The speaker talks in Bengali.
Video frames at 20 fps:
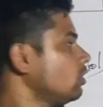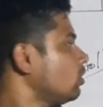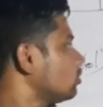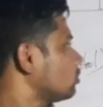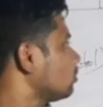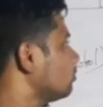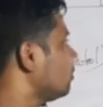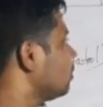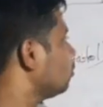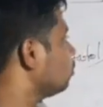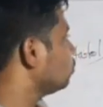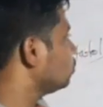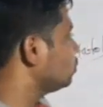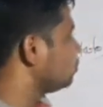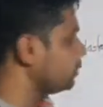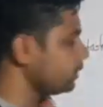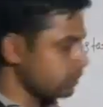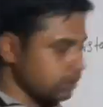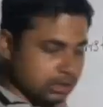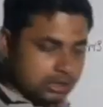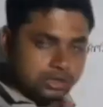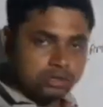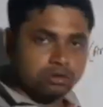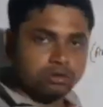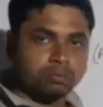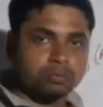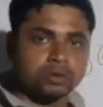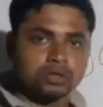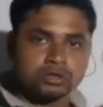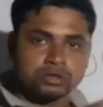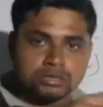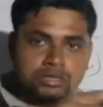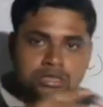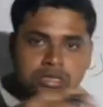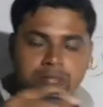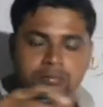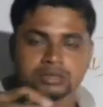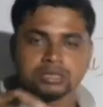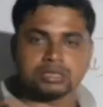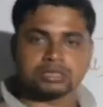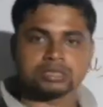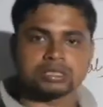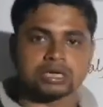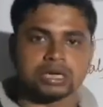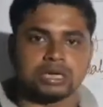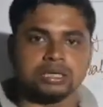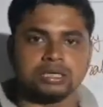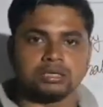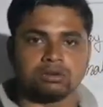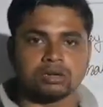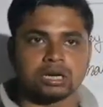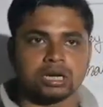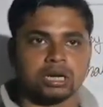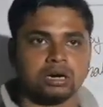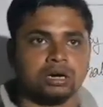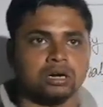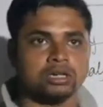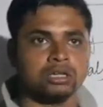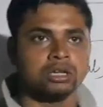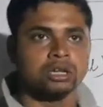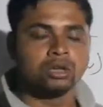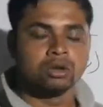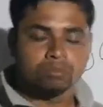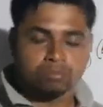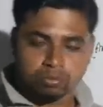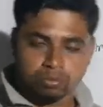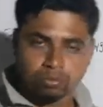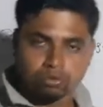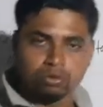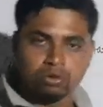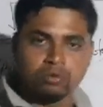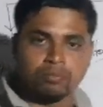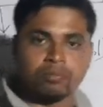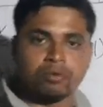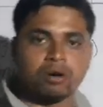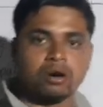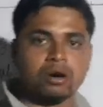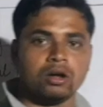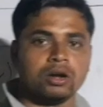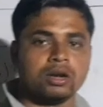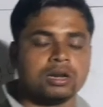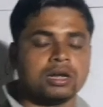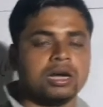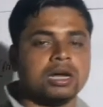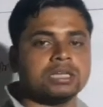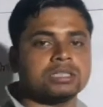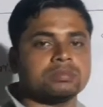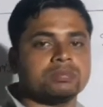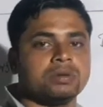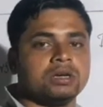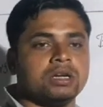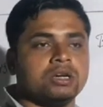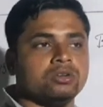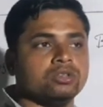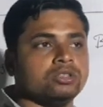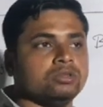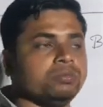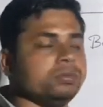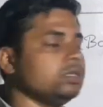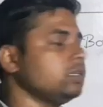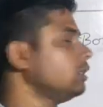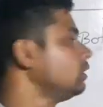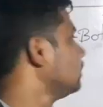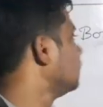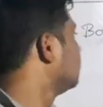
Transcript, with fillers: অথবা উদ্ভিদের উপর যে আমাদের স্টাডি করা হয় ফুল ফল গাছপালা উদ্ভিদ